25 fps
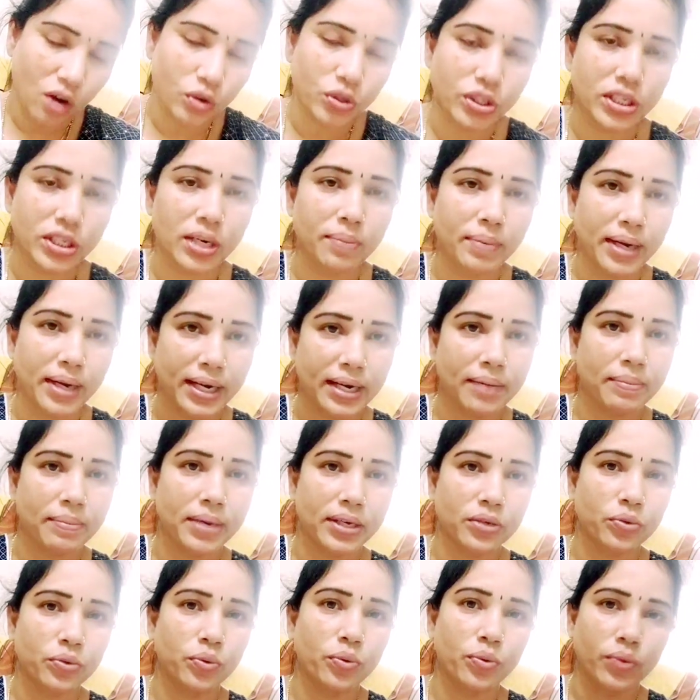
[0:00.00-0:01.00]
అవసరమైన
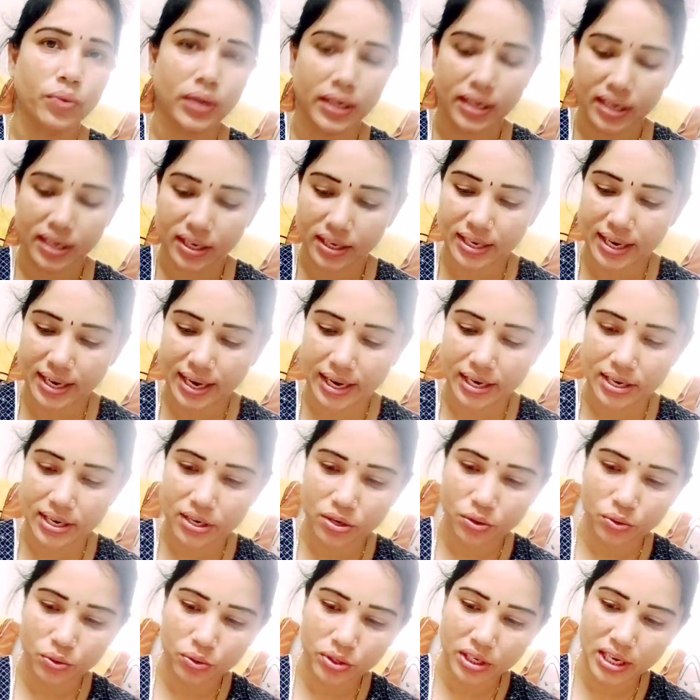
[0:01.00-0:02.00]
మటుకు అంటే డైలీ
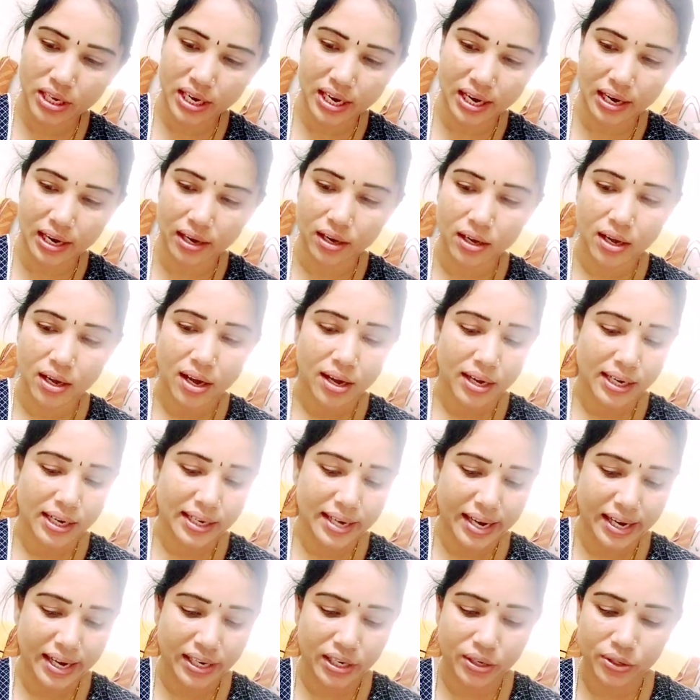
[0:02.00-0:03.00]
యూస్కి అట్లా
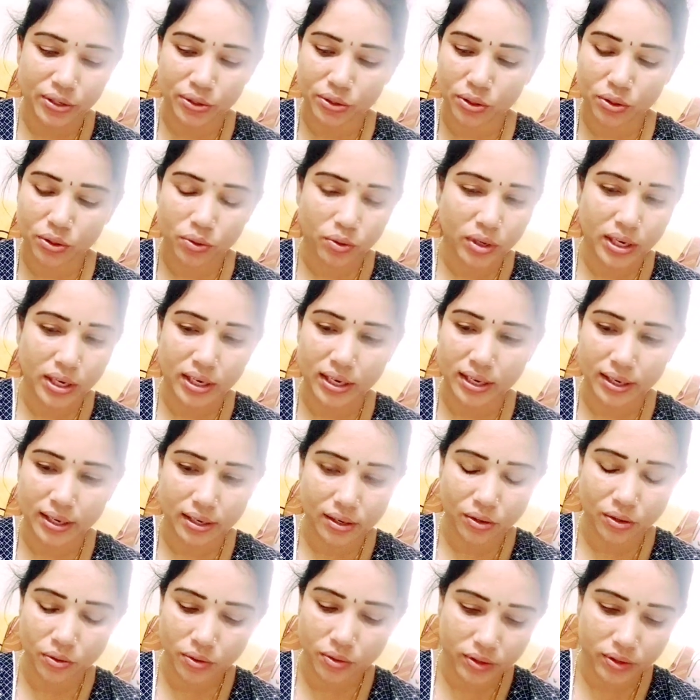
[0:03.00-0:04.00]
డైలీ యూస్కి కూడా నేను
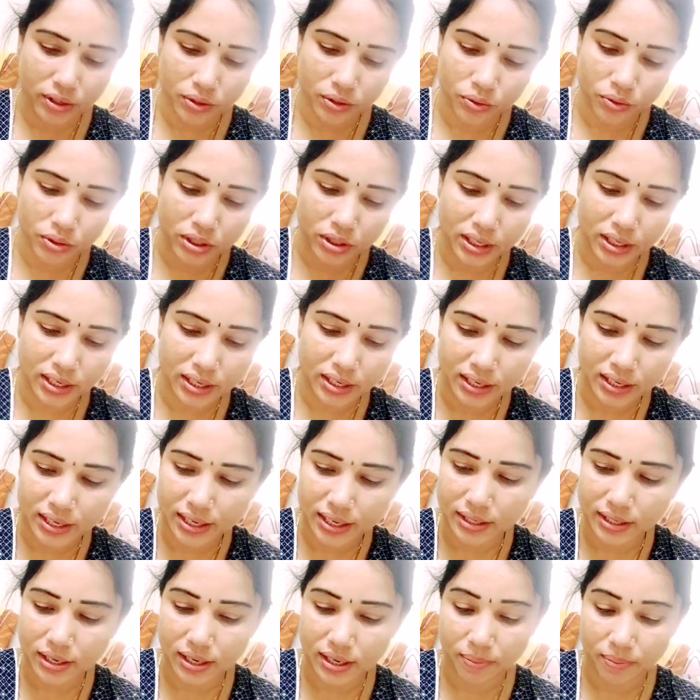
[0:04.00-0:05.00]
ఎక్కువ యూజ్ చేయనండి
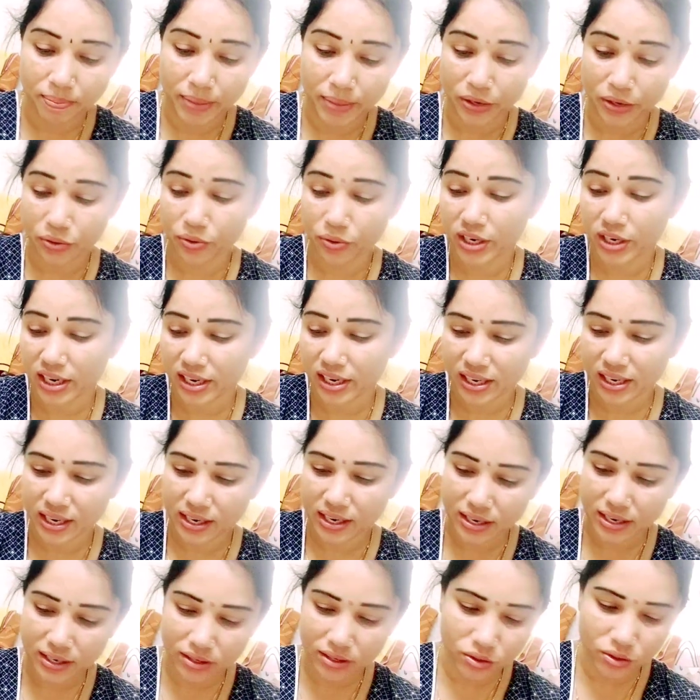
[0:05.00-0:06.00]
అసలు నేను పెట్టుకోవడానికి
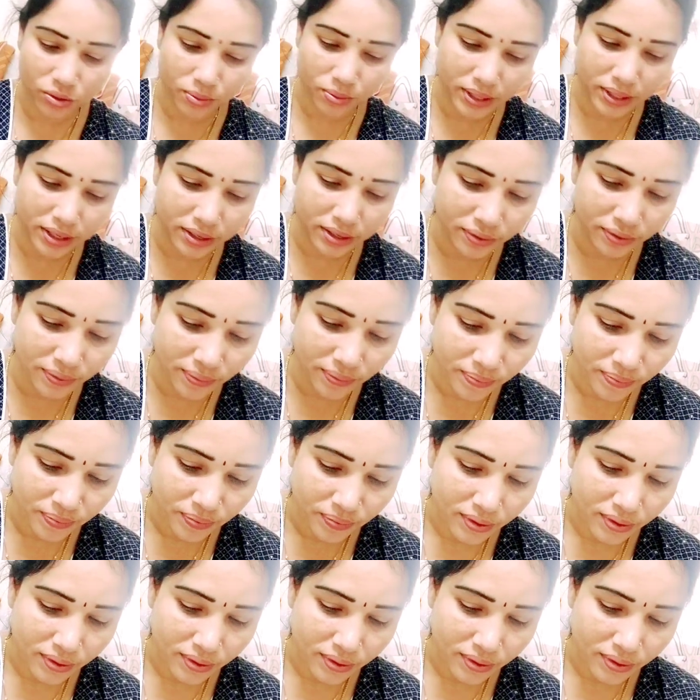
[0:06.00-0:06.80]
ఇంట్రెస్ట్ చూపెట్టను